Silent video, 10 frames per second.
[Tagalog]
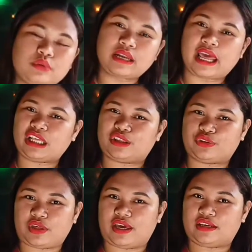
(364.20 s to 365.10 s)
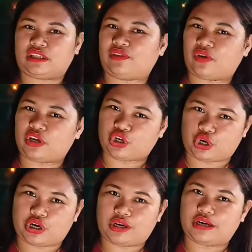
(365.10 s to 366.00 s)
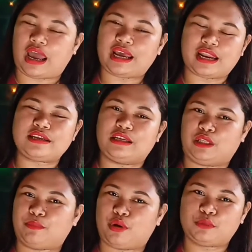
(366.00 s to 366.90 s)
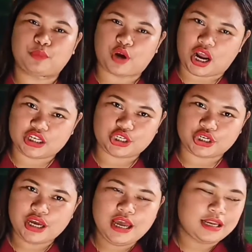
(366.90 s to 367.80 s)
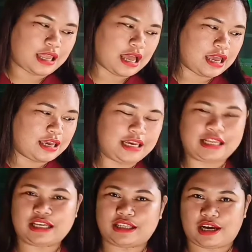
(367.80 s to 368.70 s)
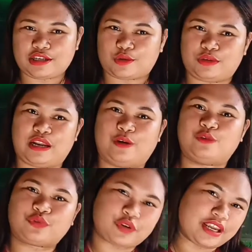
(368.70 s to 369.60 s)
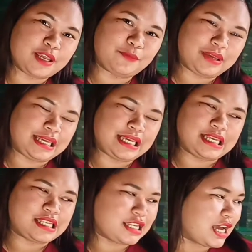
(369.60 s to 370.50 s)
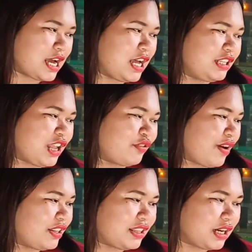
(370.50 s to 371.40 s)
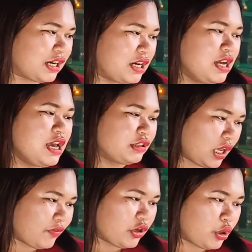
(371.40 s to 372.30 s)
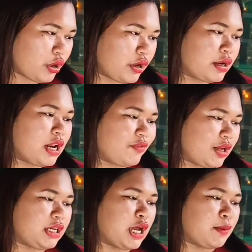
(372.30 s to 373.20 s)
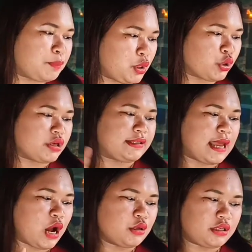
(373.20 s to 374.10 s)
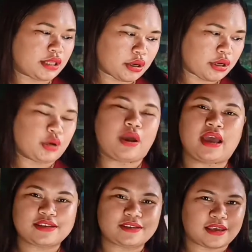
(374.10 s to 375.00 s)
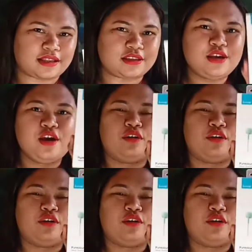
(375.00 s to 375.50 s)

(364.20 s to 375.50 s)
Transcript: I would like to thank Save and Earn Island City Mall Branch kay gihatagan ko nila og freebies nga lavanda Save and Earn lavanda pure sound stereo headset